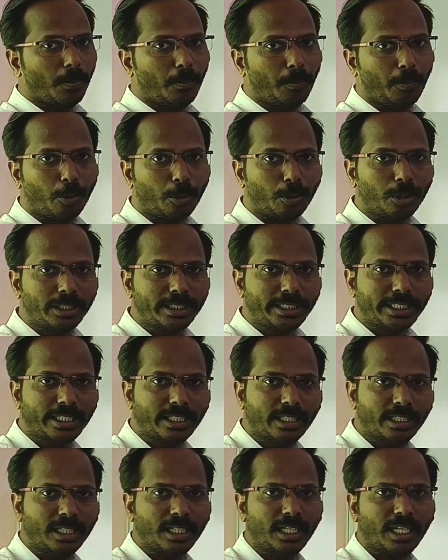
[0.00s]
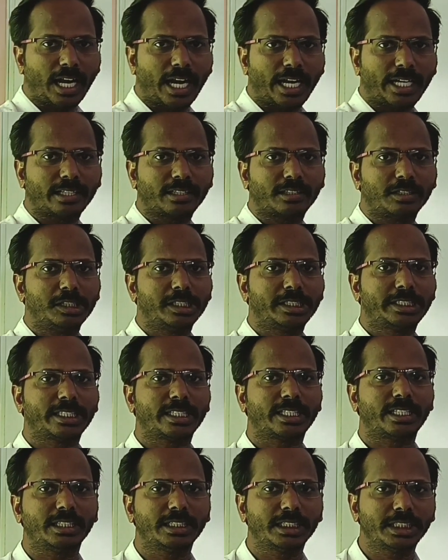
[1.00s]
పొలిటికల్ అండ్
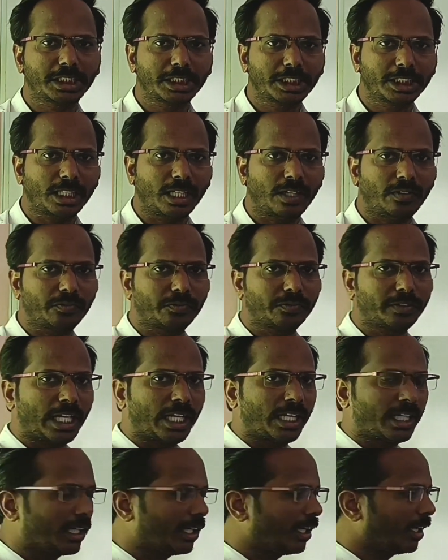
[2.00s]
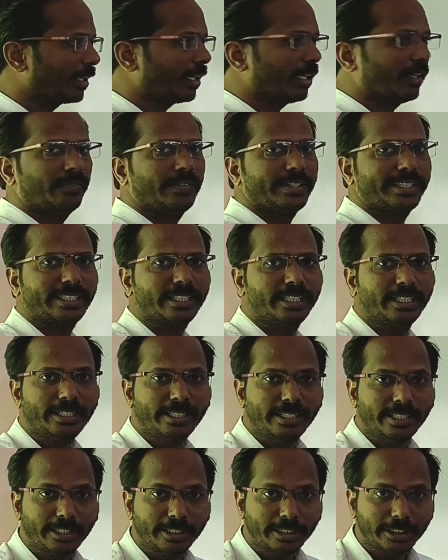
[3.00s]
కల్చరల్ హిస్టరీ ఆఫ్ తెలంగాణ విత్
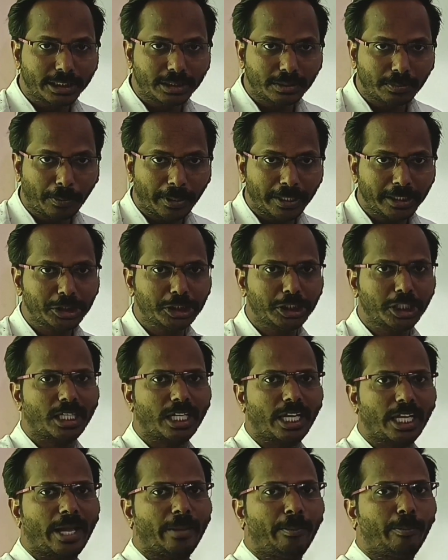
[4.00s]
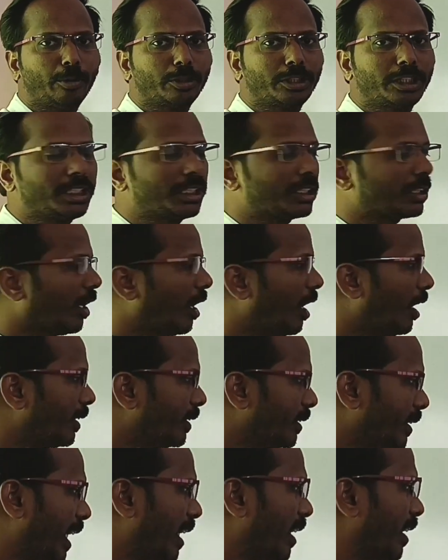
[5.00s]
స్పెషల్ ఎంపోసిస్ ఆన్
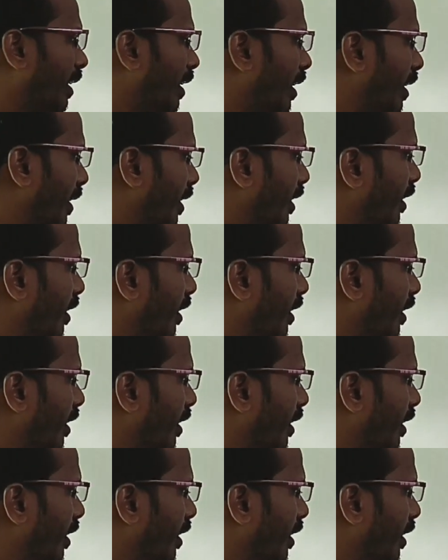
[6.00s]
తెలంగాణ